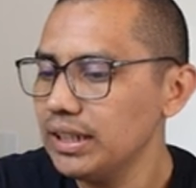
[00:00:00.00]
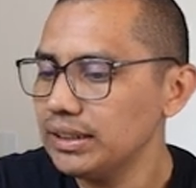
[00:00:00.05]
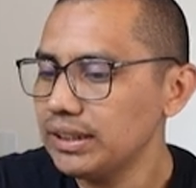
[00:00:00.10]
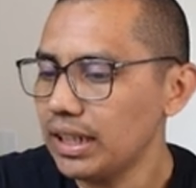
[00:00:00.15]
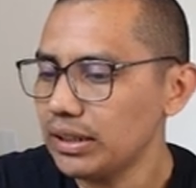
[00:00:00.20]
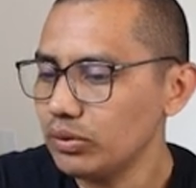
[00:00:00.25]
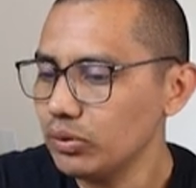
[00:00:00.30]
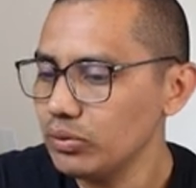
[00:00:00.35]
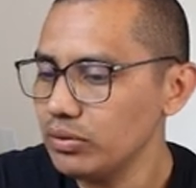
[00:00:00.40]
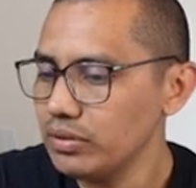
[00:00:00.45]

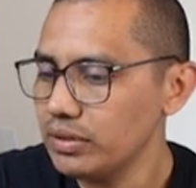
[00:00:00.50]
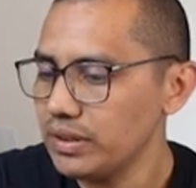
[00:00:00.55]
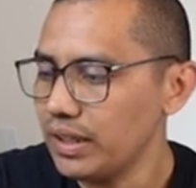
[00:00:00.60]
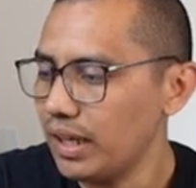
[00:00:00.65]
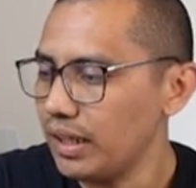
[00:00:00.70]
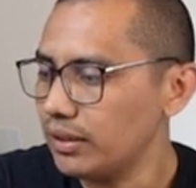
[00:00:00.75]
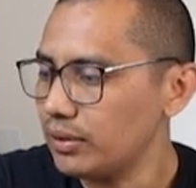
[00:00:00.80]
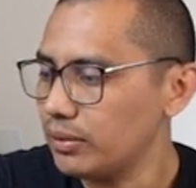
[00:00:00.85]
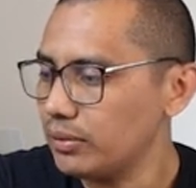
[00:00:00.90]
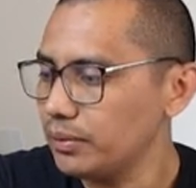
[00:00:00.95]
tá tudo
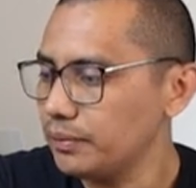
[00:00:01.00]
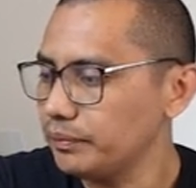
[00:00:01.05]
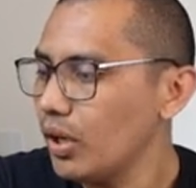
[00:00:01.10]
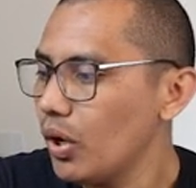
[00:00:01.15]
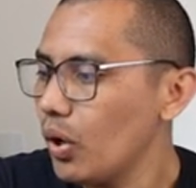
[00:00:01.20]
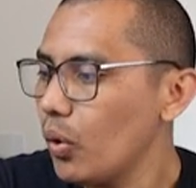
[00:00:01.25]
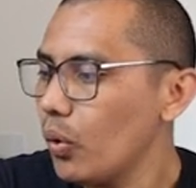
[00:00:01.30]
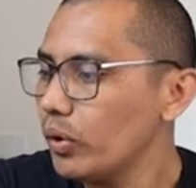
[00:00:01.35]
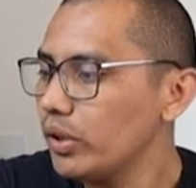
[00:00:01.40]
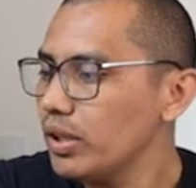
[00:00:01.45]
certo.
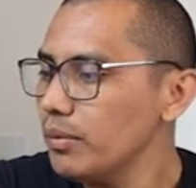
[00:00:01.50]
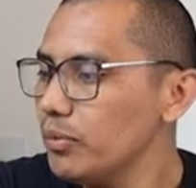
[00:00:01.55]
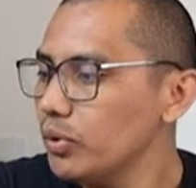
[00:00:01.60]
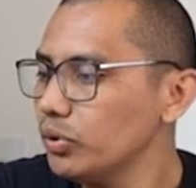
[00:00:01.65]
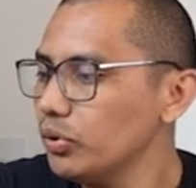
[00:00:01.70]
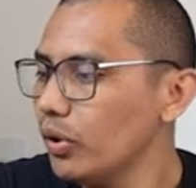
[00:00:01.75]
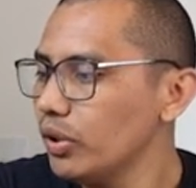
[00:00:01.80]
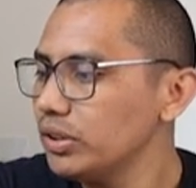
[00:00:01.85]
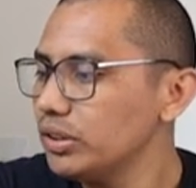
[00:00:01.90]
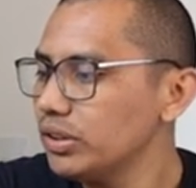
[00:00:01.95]
O que
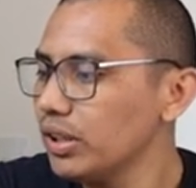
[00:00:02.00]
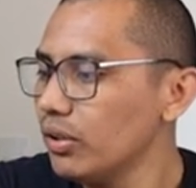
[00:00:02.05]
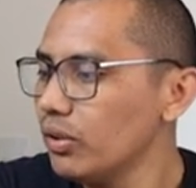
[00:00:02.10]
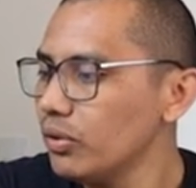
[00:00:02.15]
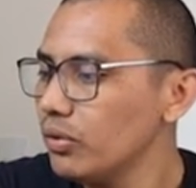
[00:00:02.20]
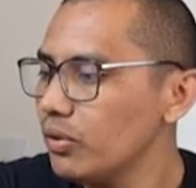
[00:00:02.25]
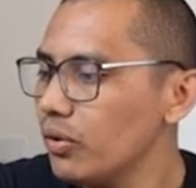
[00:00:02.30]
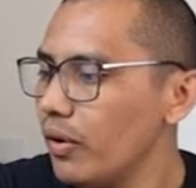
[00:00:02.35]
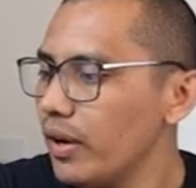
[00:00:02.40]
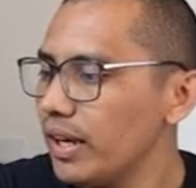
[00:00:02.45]
mudou
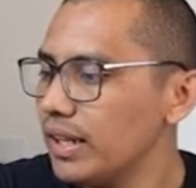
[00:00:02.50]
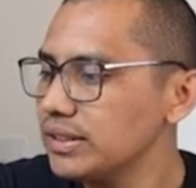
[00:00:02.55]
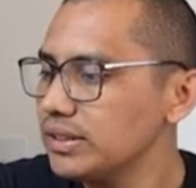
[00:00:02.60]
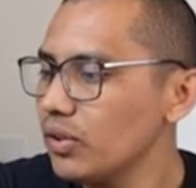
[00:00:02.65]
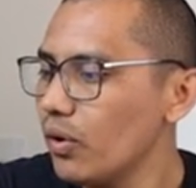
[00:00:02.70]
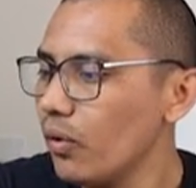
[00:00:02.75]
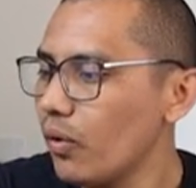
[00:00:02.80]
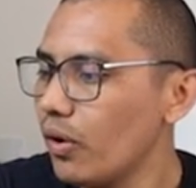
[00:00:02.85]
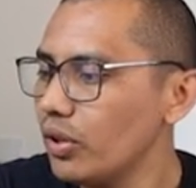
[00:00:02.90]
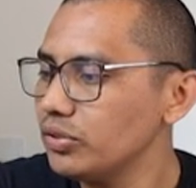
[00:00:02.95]
então com
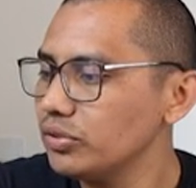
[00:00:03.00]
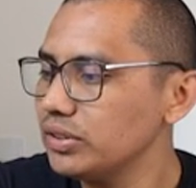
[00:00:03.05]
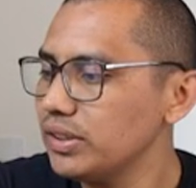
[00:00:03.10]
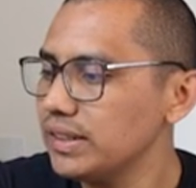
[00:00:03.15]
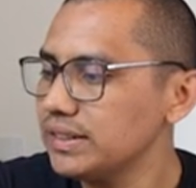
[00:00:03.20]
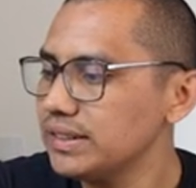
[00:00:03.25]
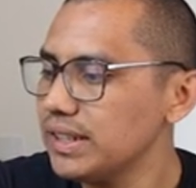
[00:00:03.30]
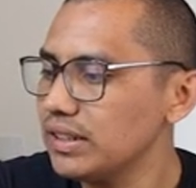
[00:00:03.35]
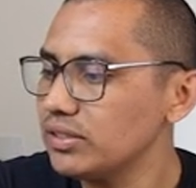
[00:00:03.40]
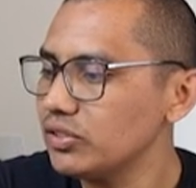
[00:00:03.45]
relação ao código de
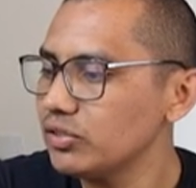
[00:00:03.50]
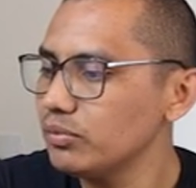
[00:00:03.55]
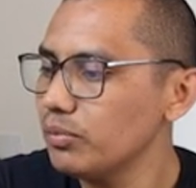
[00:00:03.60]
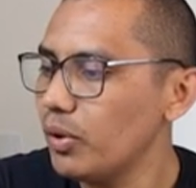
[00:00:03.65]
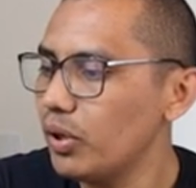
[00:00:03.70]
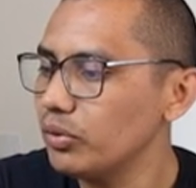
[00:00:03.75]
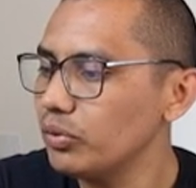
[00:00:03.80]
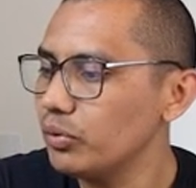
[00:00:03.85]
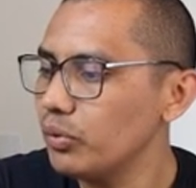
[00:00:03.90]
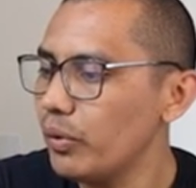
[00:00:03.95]
acesso no
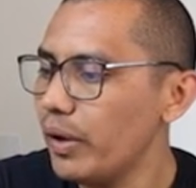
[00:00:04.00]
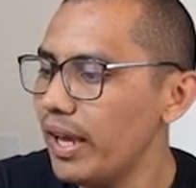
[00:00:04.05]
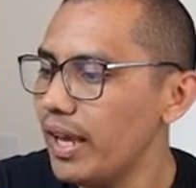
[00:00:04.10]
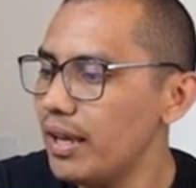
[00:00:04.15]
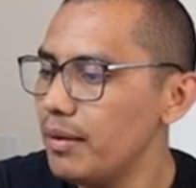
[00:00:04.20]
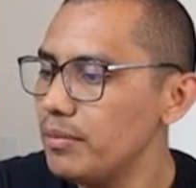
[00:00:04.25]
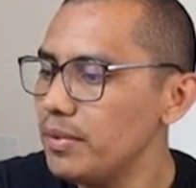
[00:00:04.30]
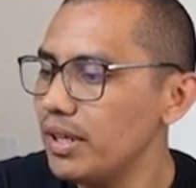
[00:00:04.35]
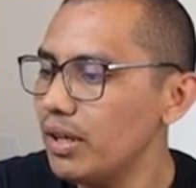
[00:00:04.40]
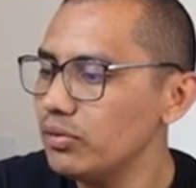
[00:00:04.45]
módulo
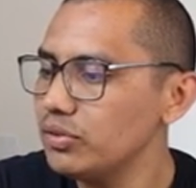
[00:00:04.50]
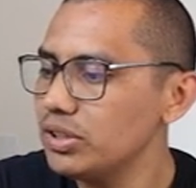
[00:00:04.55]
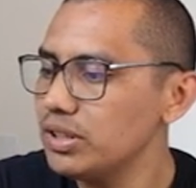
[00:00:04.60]
web é a